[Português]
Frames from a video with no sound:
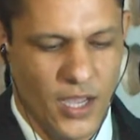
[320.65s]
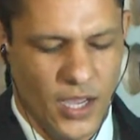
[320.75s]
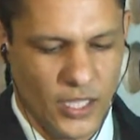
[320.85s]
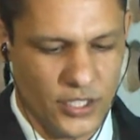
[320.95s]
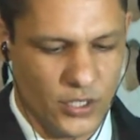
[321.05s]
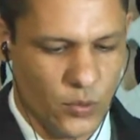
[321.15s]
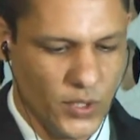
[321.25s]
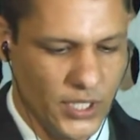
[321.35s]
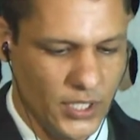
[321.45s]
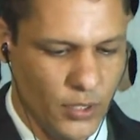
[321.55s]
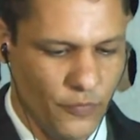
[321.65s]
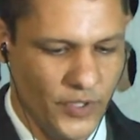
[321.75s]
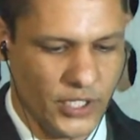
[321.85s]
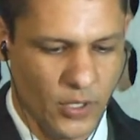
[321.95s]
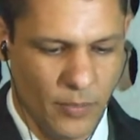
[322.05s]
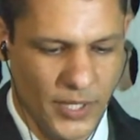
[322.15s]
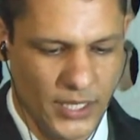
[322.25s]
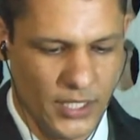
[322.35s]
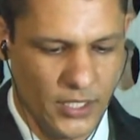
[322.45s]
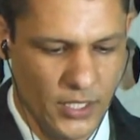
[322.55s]
a gente conseguiu fechar uma
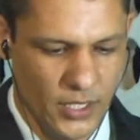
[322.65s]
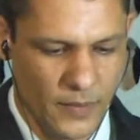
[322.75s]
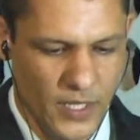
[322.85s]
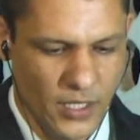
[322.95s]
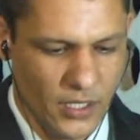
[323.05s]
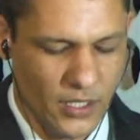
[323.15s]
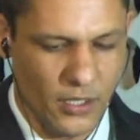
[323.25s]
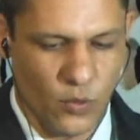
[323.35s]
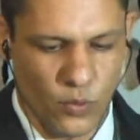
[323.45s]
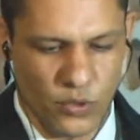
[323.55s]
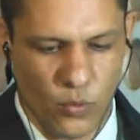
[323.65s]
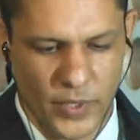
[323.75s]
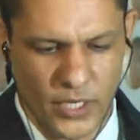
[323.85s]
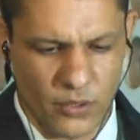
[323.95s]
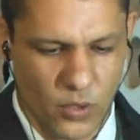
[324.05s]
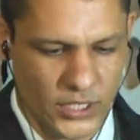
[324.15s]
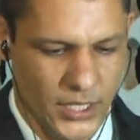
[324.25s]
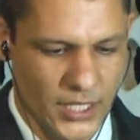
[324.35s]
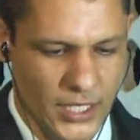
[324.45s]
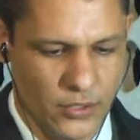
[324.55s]
parceria e com os companheiros
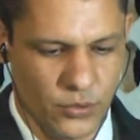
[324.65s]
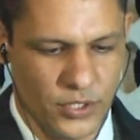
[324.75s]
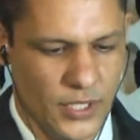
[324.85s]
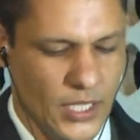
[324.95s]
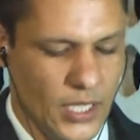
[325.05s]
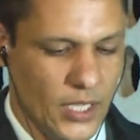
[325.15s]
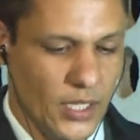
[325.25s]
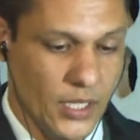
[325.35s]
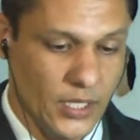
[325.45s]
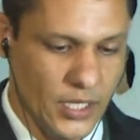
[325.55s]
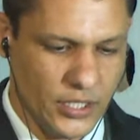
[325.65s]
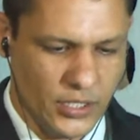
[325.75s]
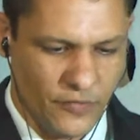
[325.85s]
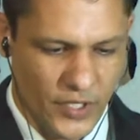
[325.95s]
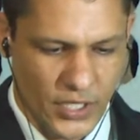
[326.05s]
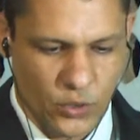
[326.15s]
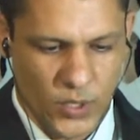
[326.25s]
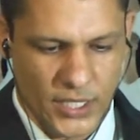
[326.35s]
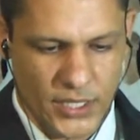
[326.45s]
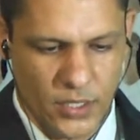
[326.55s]
cotizados e a gente fez a
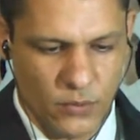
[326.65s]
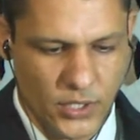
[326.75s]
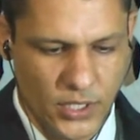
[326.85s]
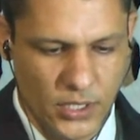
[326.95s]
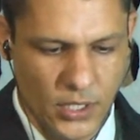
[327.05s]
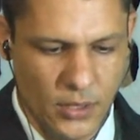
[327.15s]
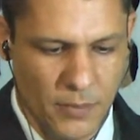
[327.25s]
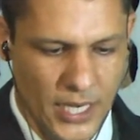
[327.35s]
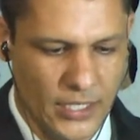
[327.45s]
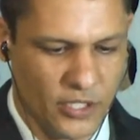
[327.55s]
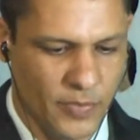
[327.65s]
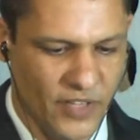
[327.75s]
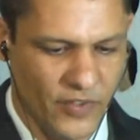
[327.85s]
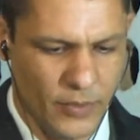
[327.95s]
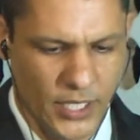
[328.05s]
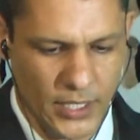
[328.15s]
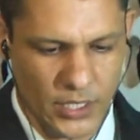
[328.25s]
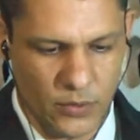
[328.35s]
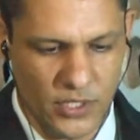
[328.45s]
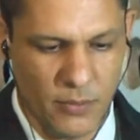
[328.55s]
doação de, de malhas para
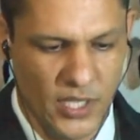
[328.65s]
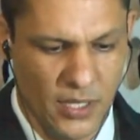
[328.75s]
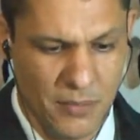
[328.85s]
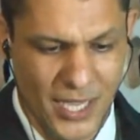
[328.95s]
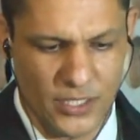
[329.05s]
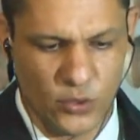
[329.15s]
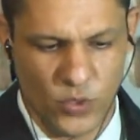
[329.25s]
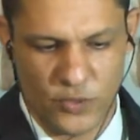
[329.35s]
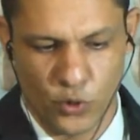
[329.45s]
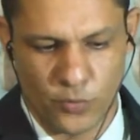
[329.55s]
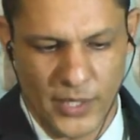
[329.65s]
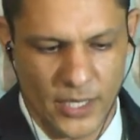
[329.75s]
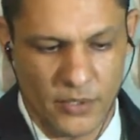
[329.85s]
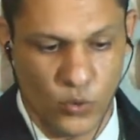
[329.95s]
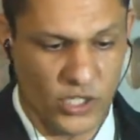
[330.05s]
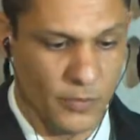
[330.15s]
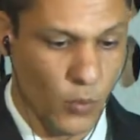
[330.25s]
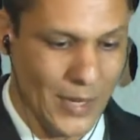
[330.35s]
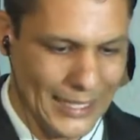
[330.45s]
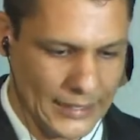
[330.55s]
fabricação de, em média, 2 mil, 2 mil
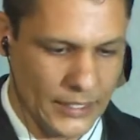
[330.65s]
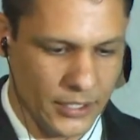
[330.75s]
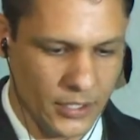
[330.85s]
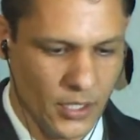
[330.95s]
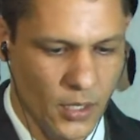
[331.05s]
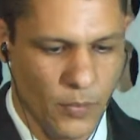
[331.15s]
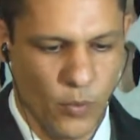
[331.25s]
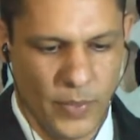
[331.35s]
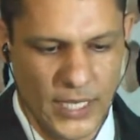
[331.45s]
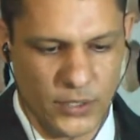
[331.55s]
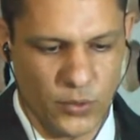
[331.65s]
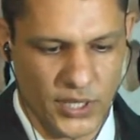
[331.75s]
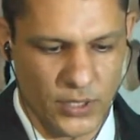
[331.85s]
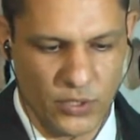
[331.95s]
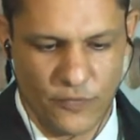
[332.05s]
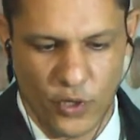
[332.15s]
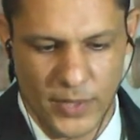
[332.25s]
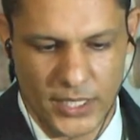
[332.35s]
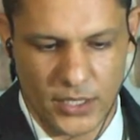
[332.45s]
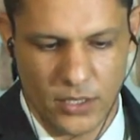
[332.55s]
máscaras por parte do Centro de
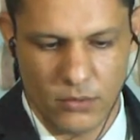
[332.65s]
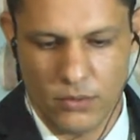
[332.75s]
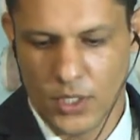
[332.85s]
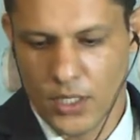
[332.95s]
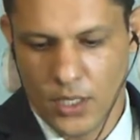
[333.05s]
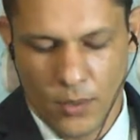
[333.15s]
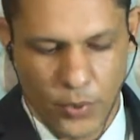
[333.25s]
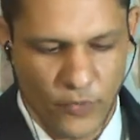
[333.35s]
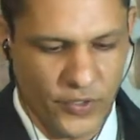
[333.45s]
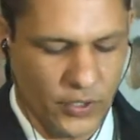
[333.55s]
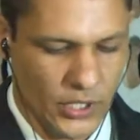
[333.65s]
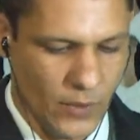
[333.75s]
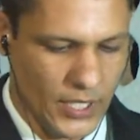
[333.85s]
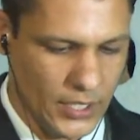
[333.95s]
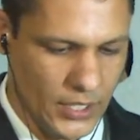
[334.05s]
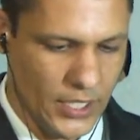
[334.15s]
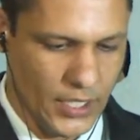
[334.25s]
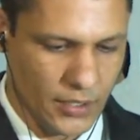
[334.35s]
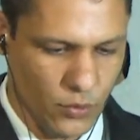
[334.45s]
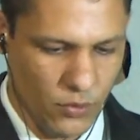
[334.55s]
Formação Profissional aqui de
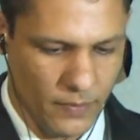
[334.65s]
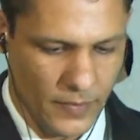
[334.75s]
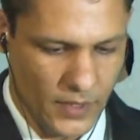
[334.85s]
Igaraçu,